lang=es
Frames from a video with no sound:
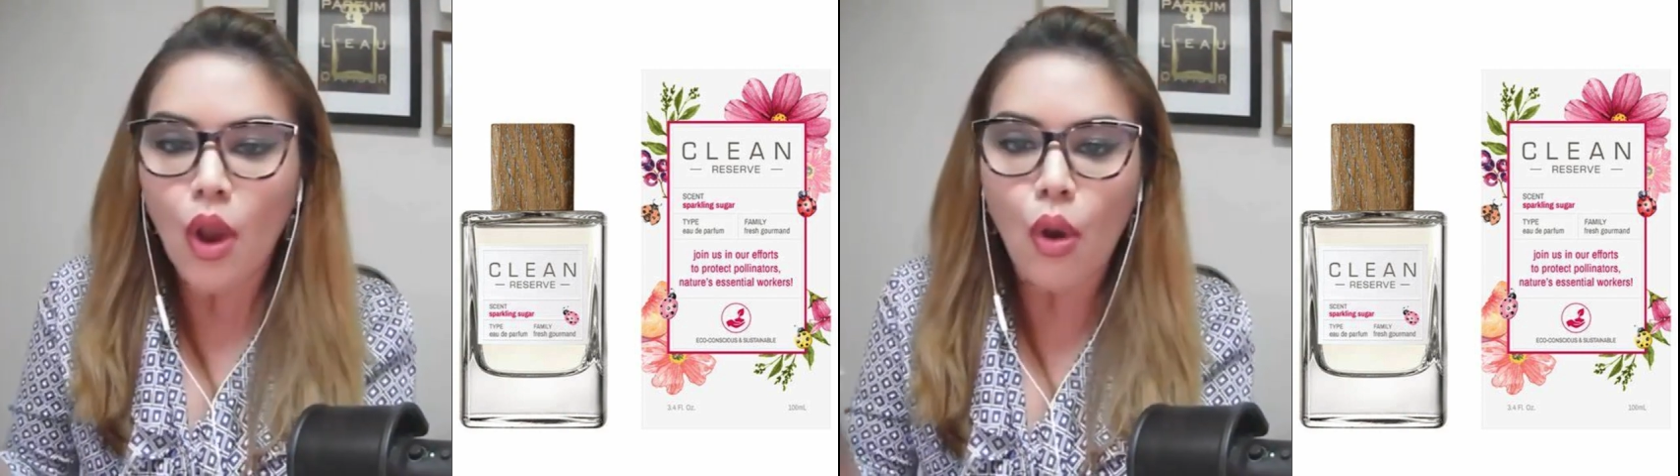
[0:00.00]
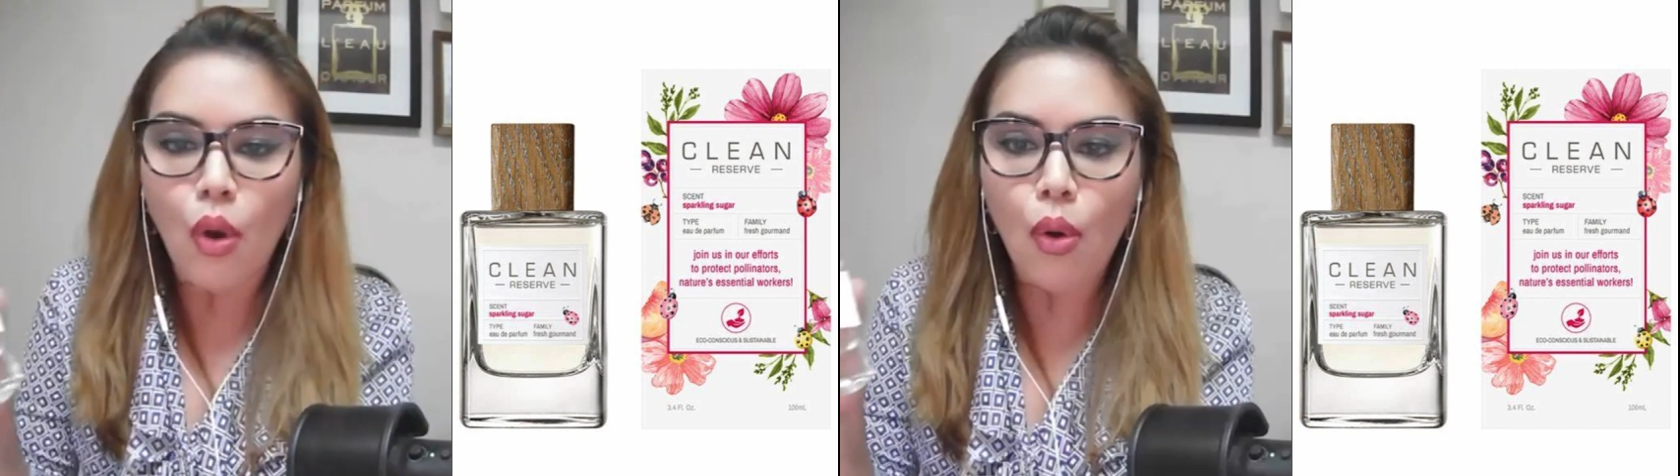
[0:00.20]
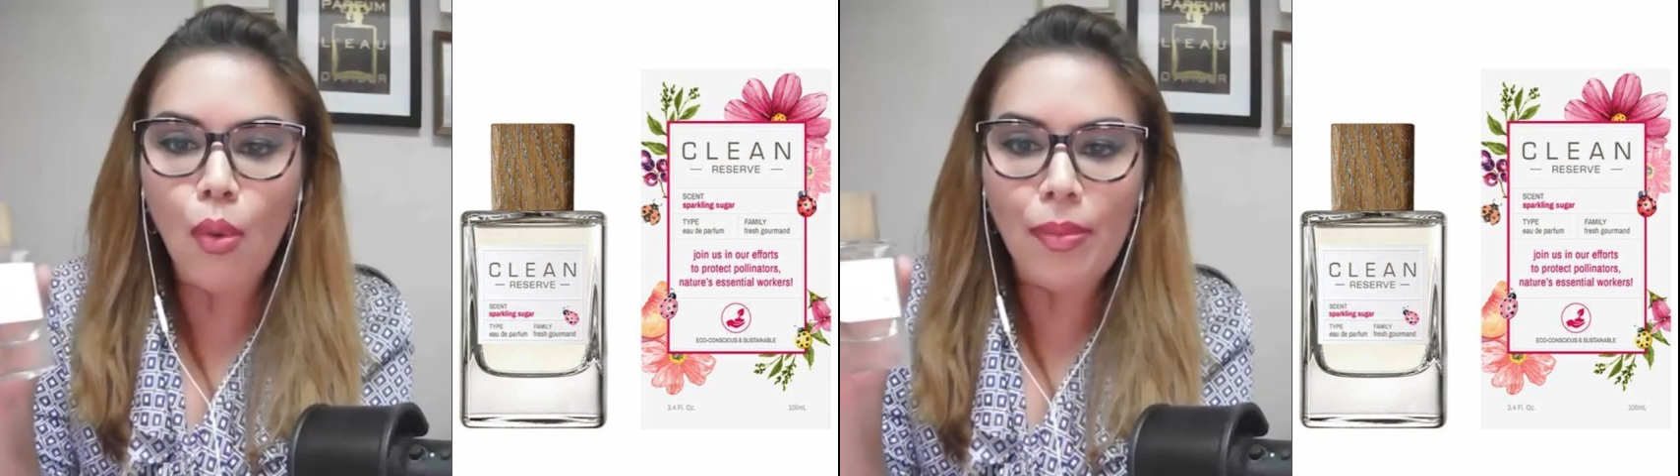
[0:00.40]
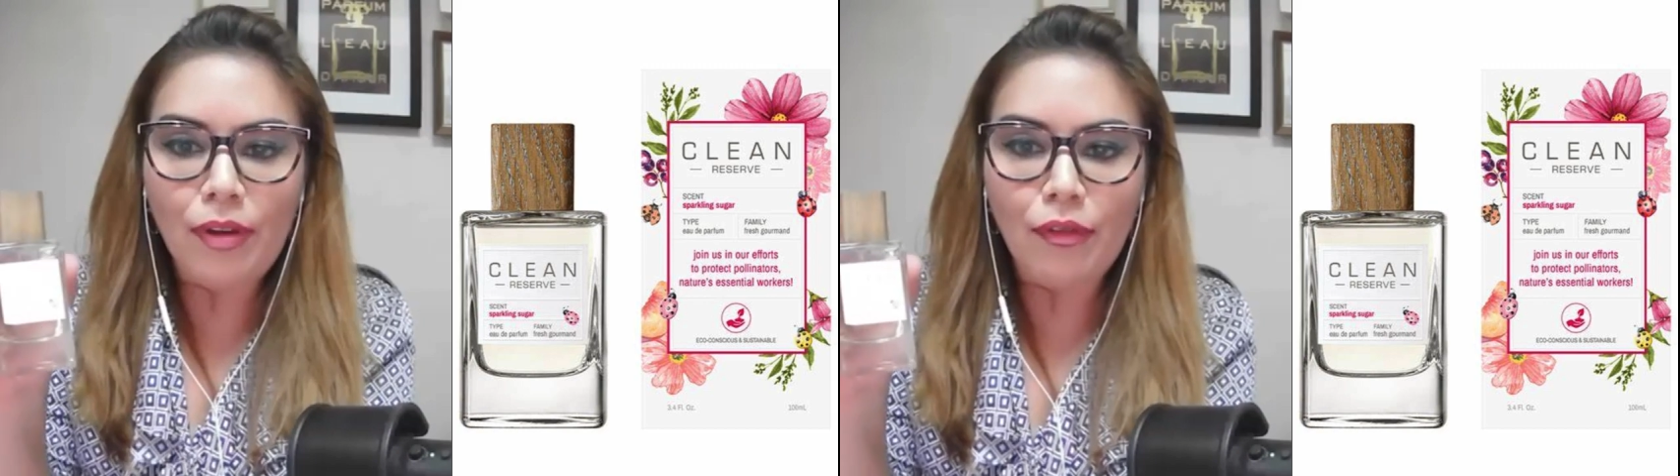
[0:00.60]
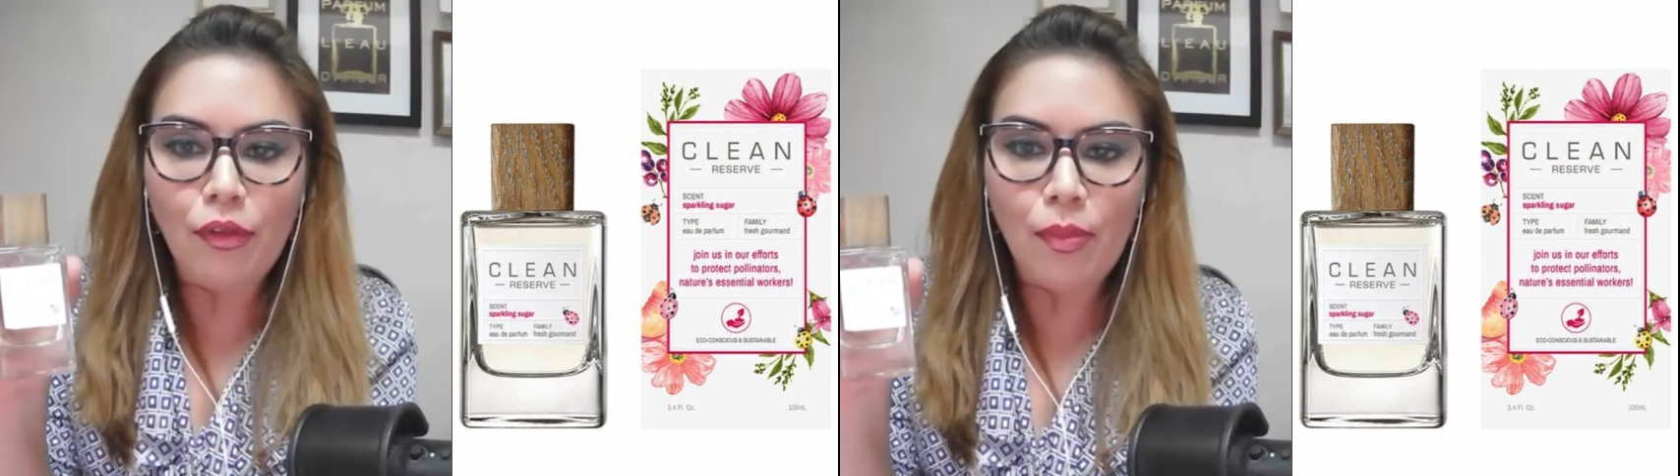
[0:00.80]
con un
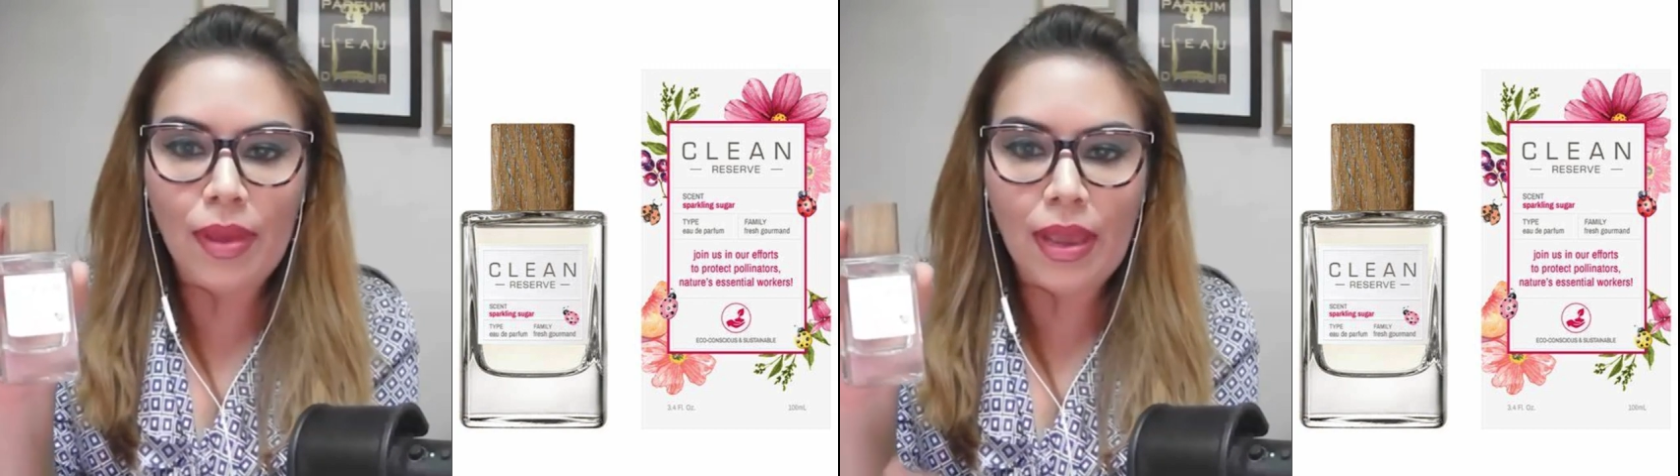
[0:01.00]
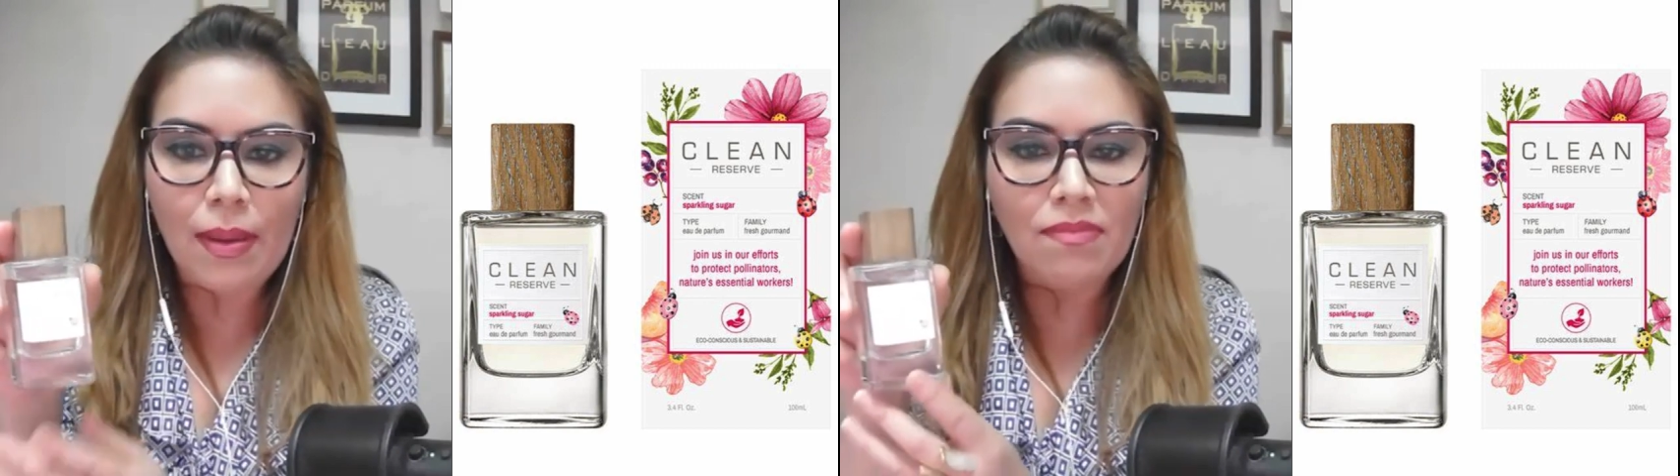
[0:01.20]
perfume